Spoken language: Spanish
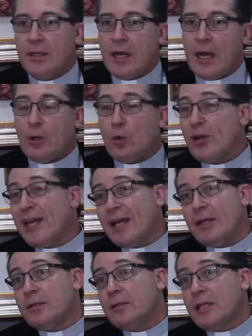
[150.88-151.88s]
a lo que
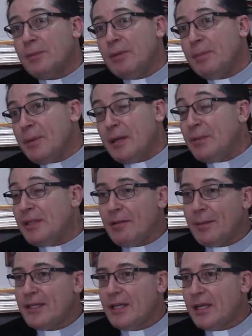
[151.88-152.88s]

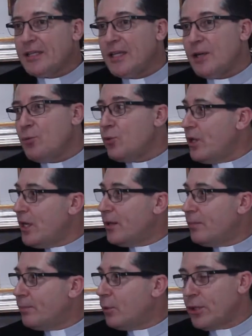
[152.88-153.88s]
primitivamente le
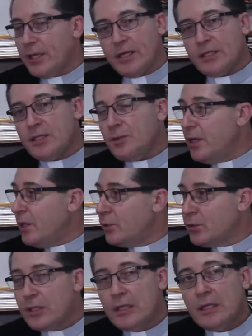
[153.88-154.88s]
atribuían poderes
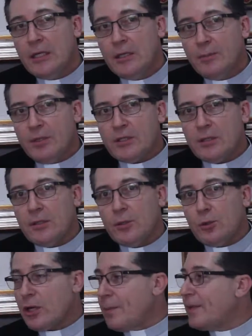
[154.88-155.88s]
divinos, pues
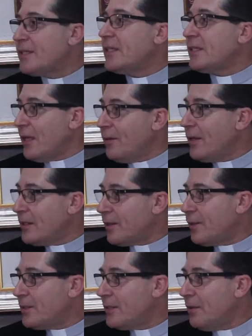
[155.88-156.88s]
lo representaban a
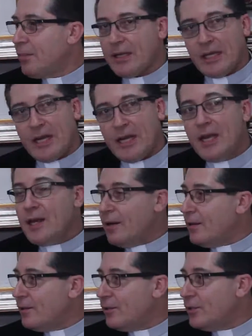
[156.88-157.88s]
través de
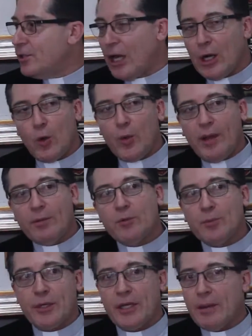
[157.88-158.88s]
imaginería. Ya lo vemos,
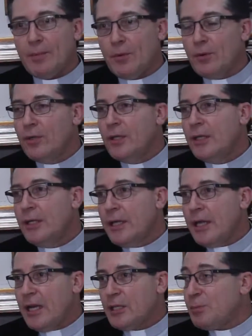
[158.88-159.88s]
por ejemplo,
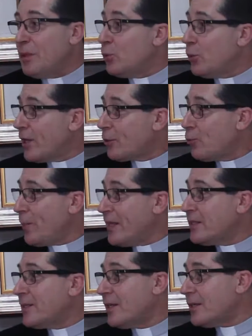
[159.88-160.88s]
en las pinturas
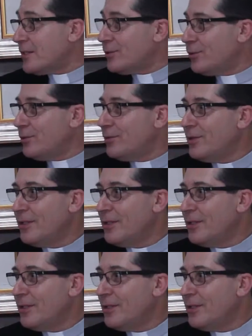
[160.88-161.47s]
rupestres, ¿no?